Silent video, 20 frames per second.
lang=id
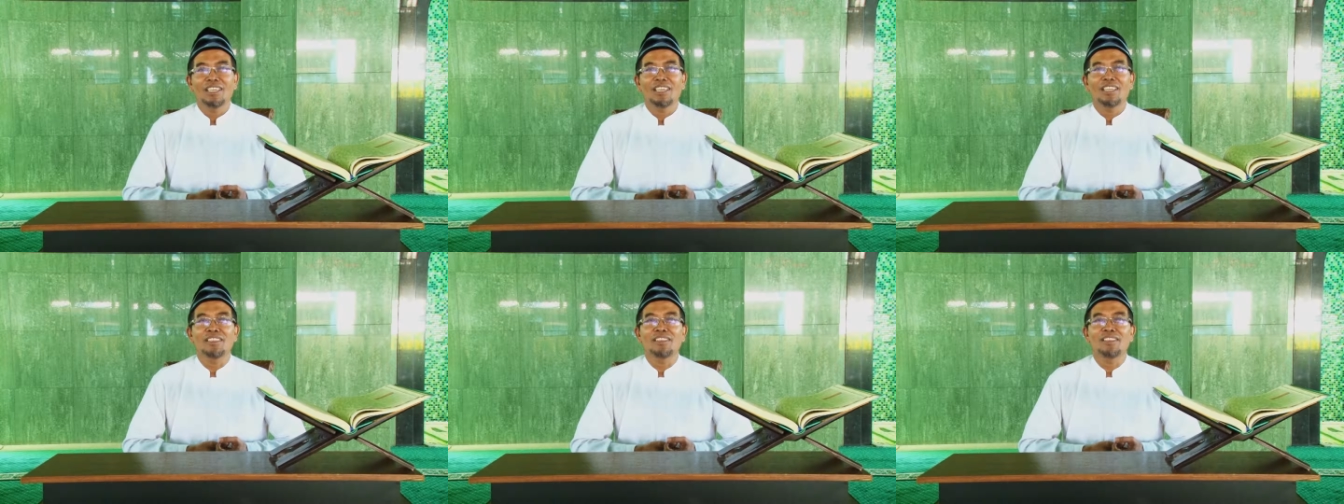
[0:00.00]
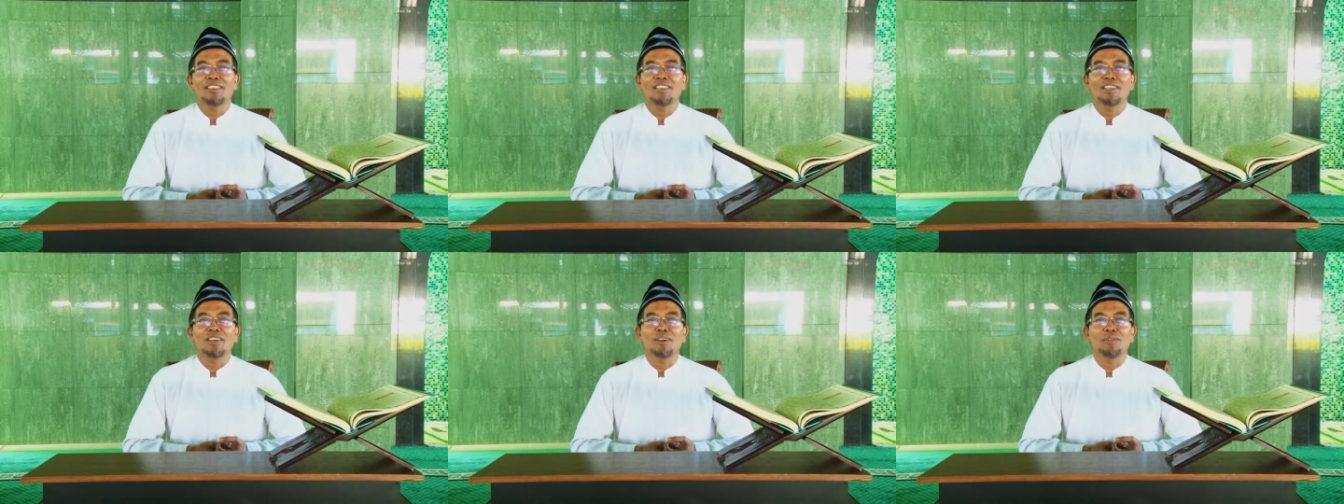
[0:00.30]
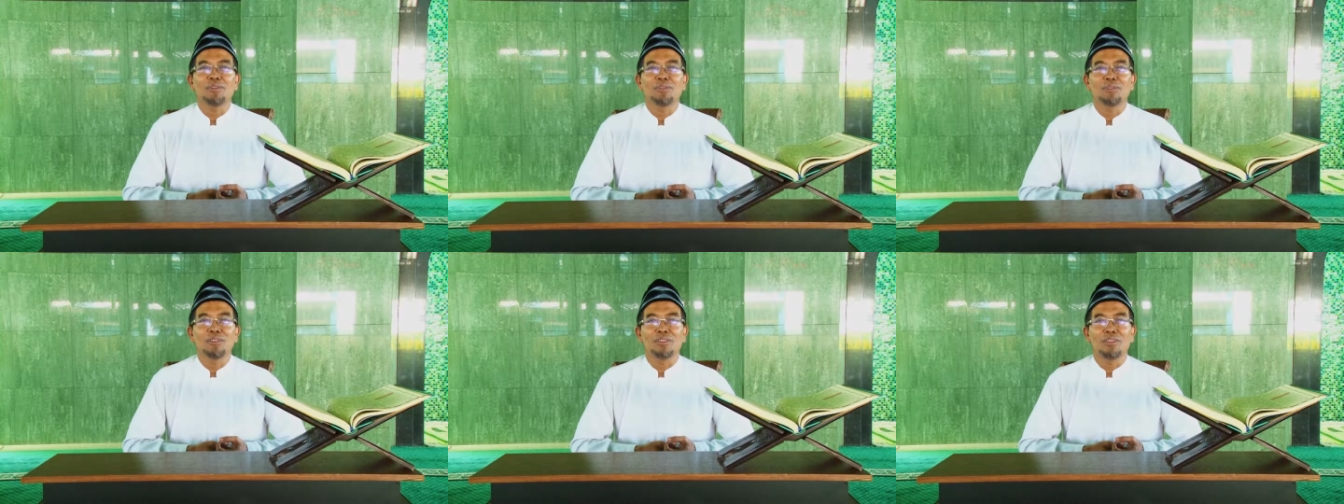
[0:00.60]

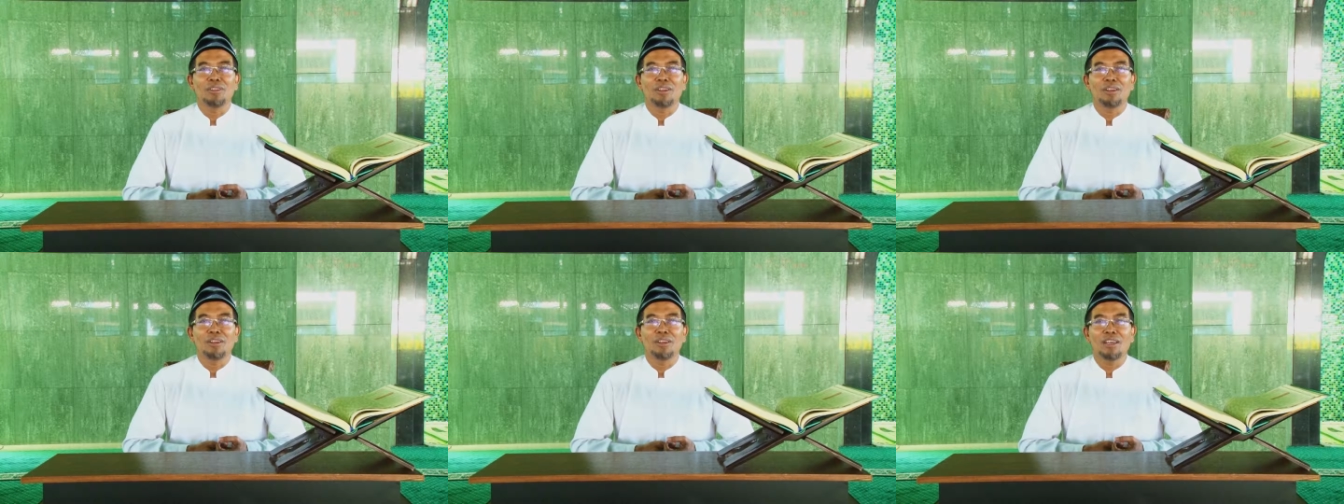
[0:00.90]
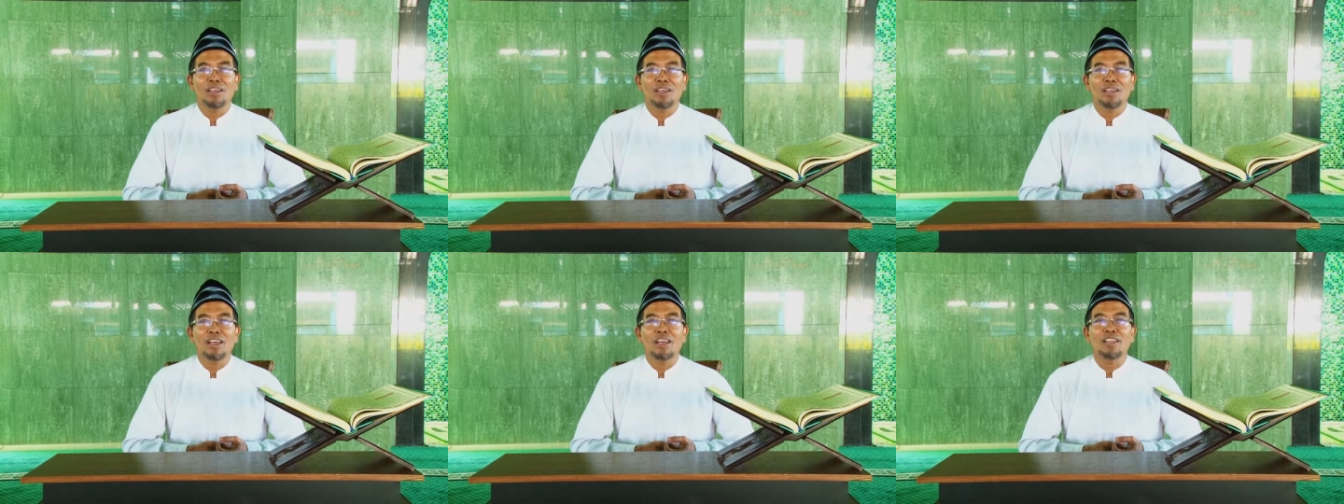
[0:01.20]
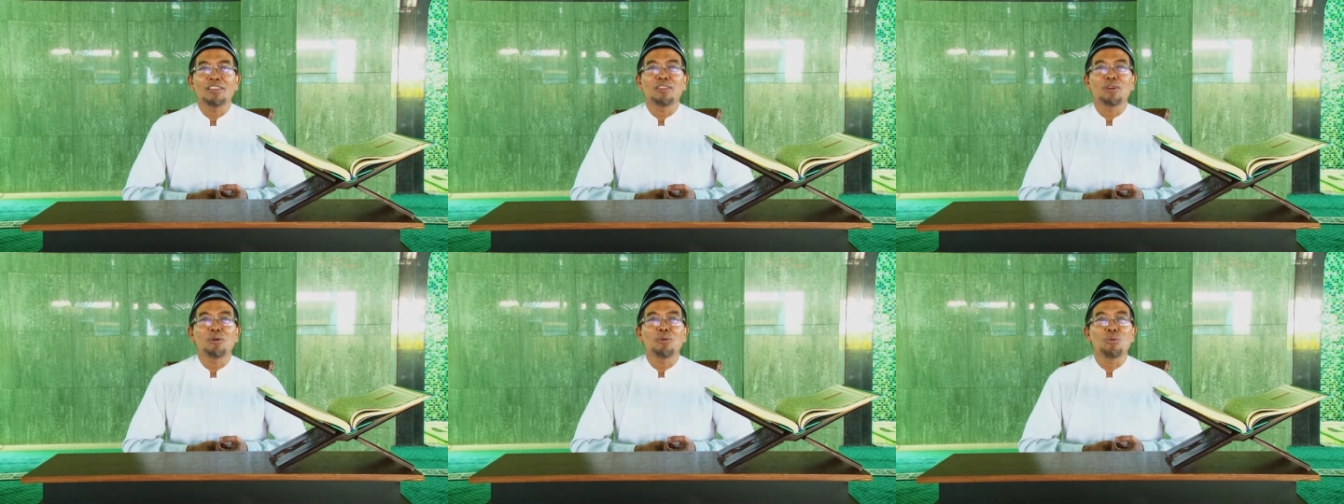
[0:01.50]
"Ittaqullaha
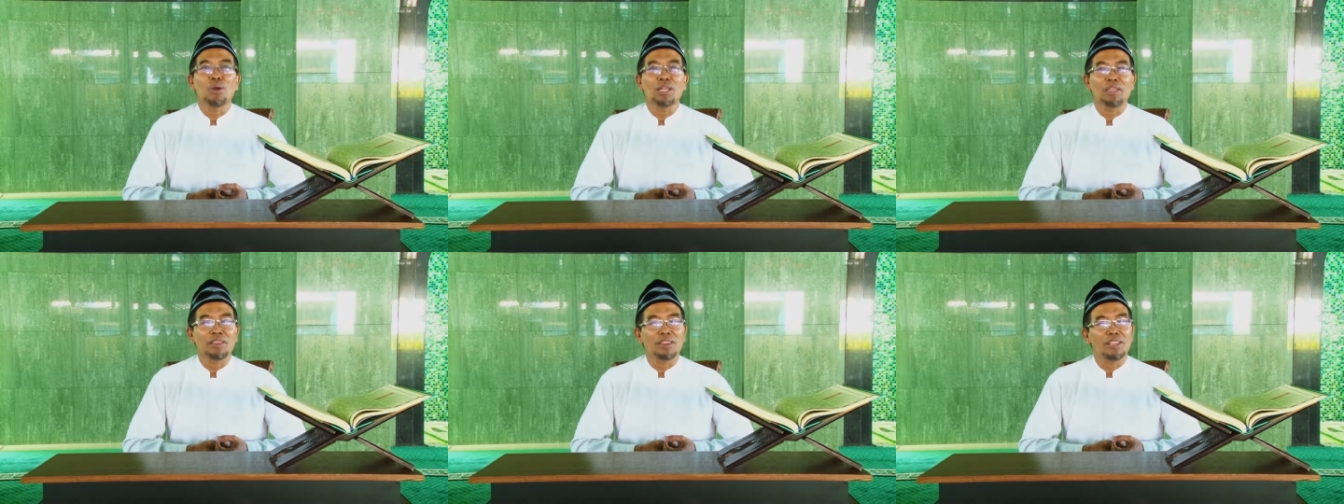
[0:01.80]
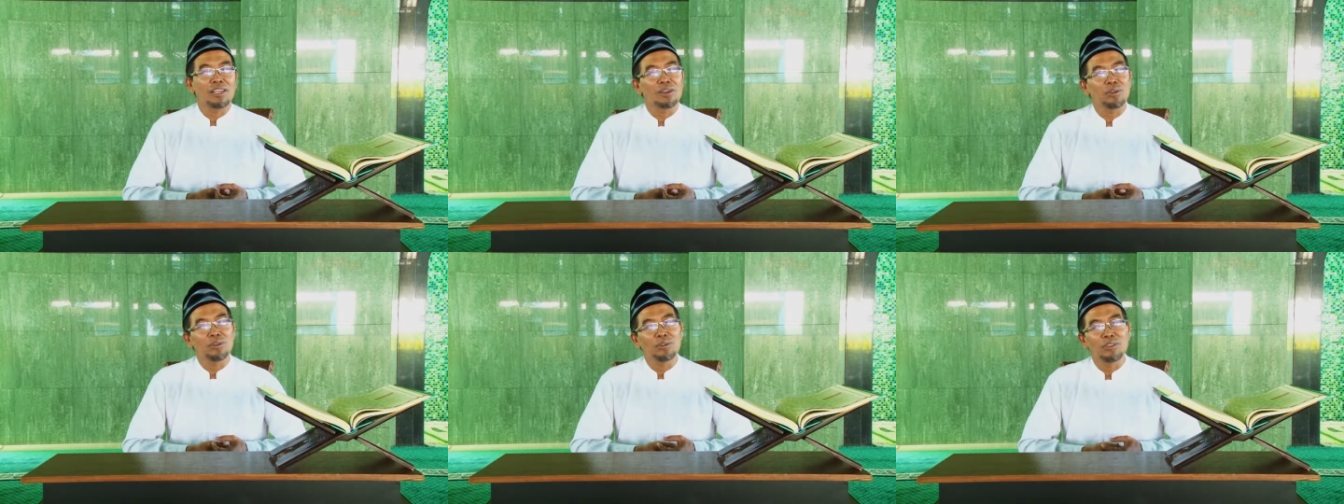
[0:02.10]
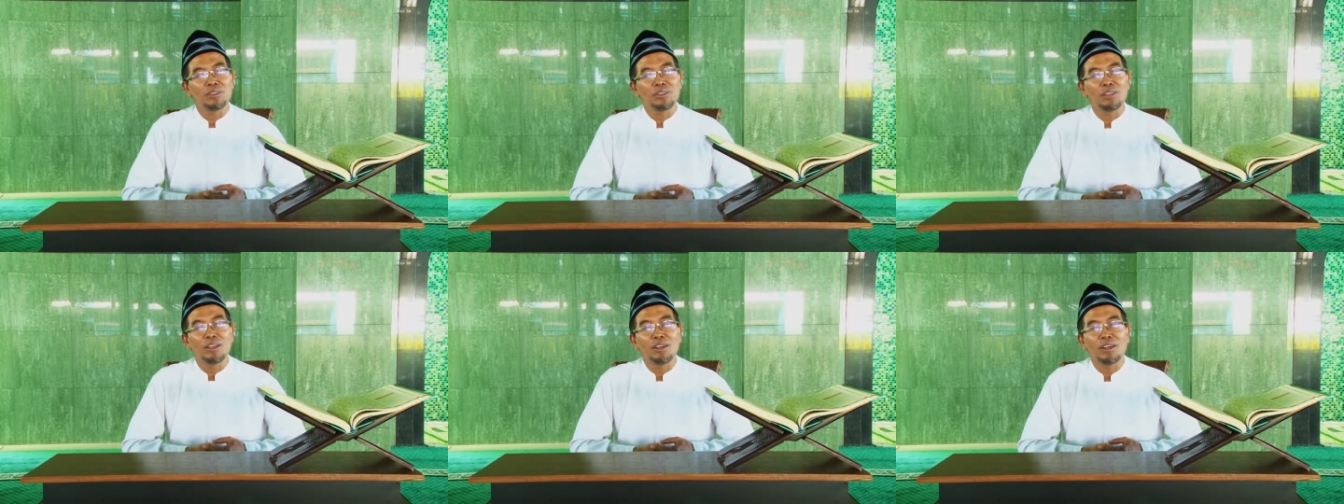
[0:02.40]
atau
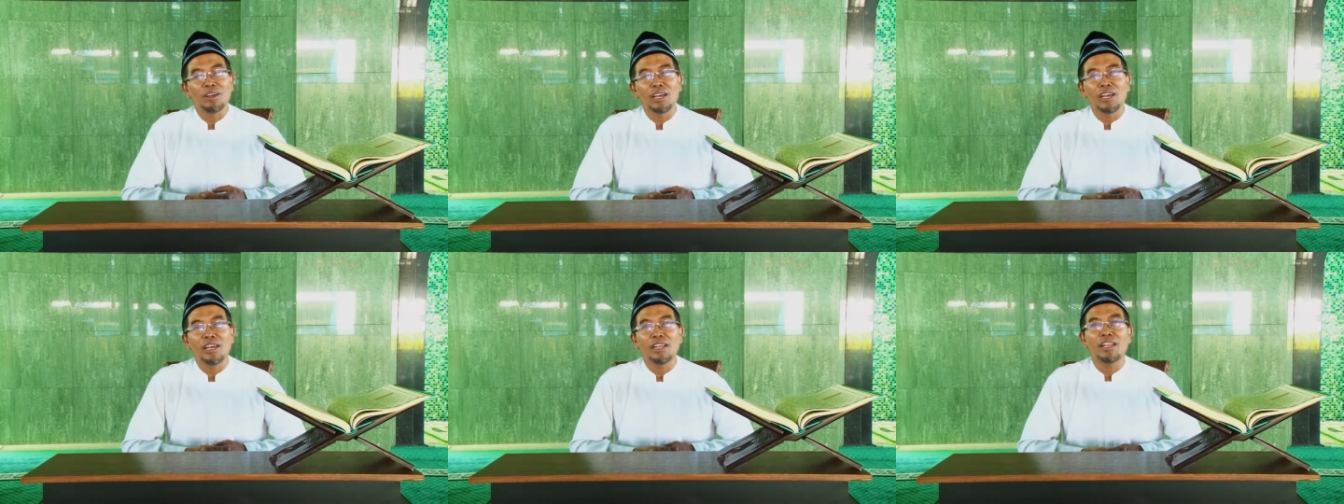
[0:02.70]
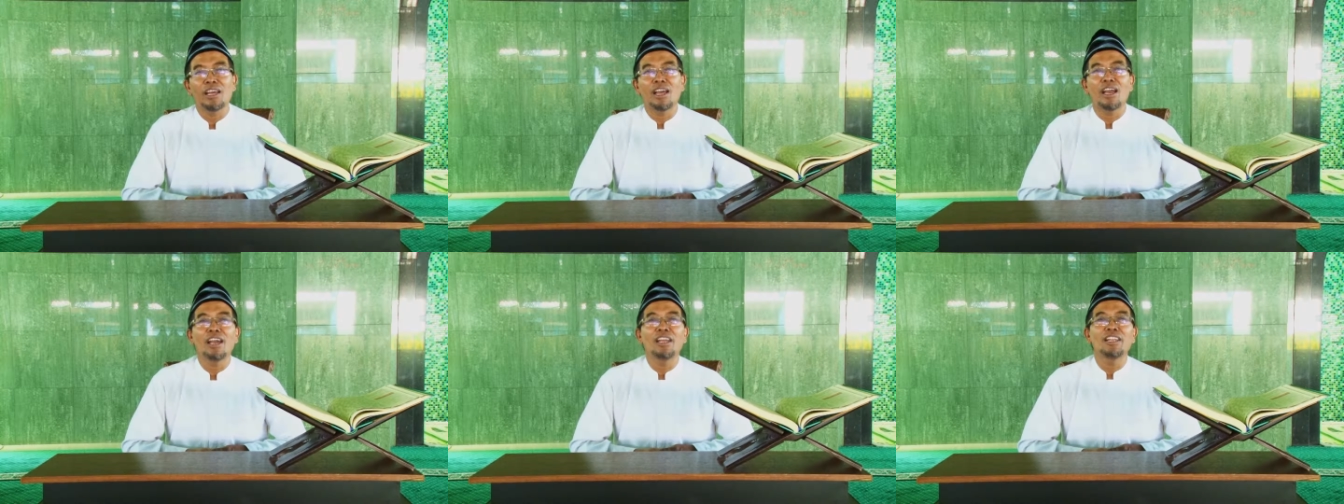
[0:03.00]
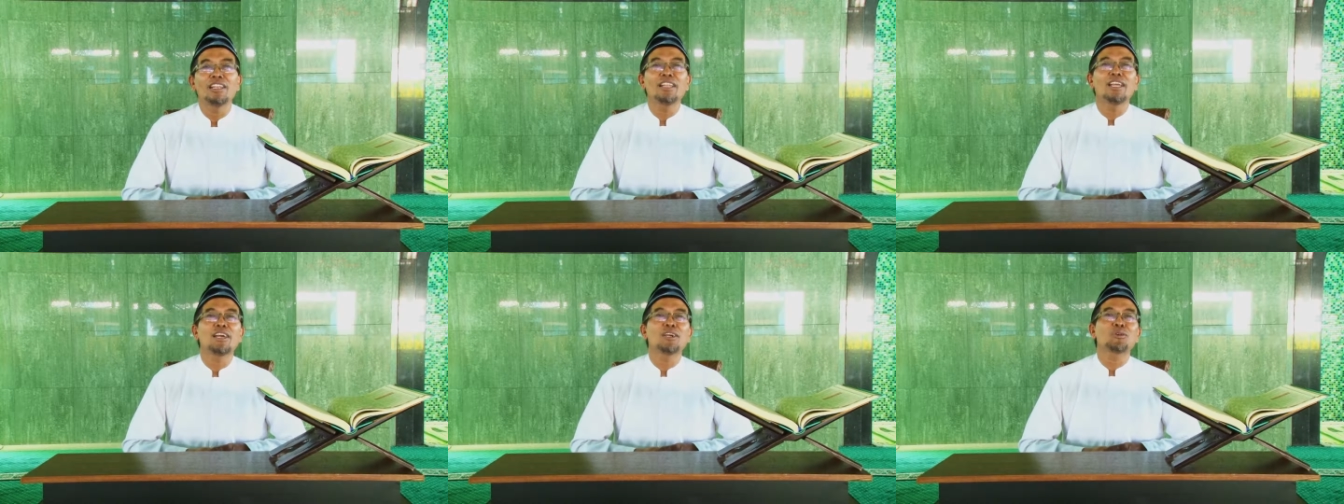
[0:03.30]
wattaqullaha
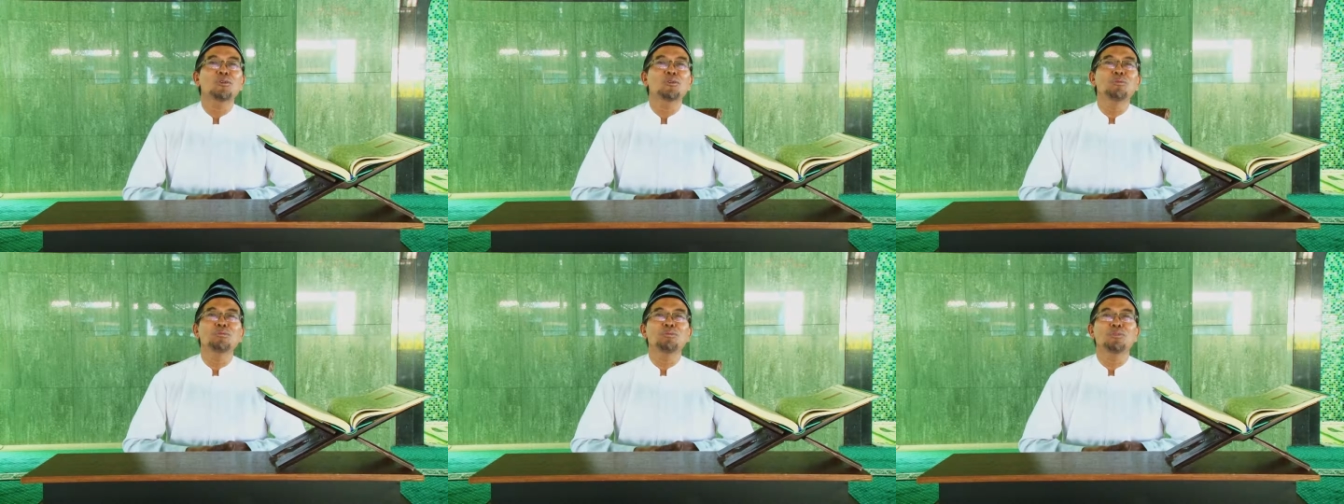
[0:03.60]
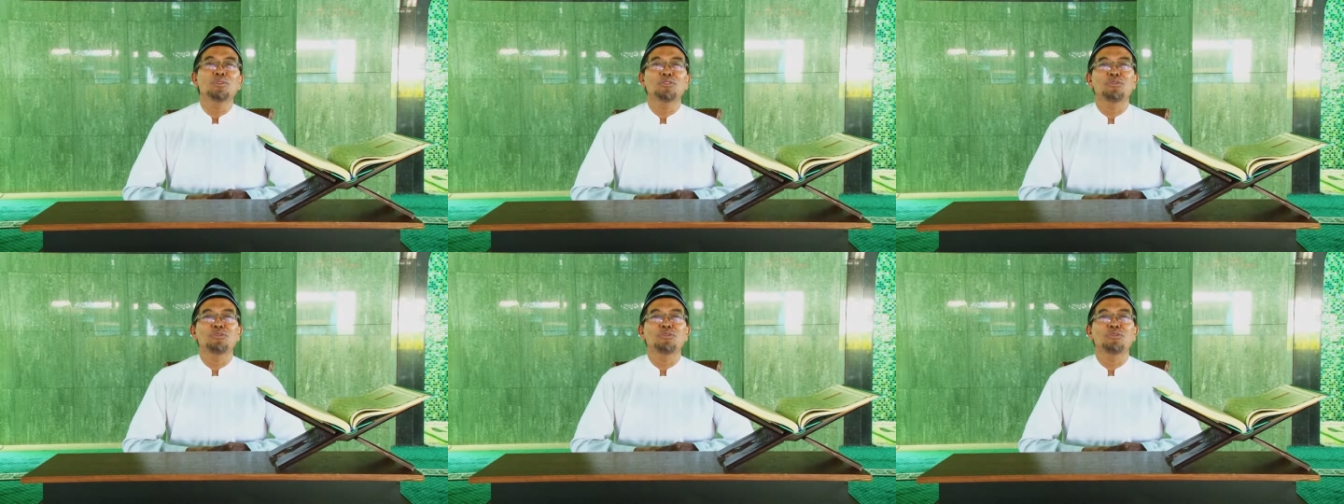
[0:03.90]
la'allakum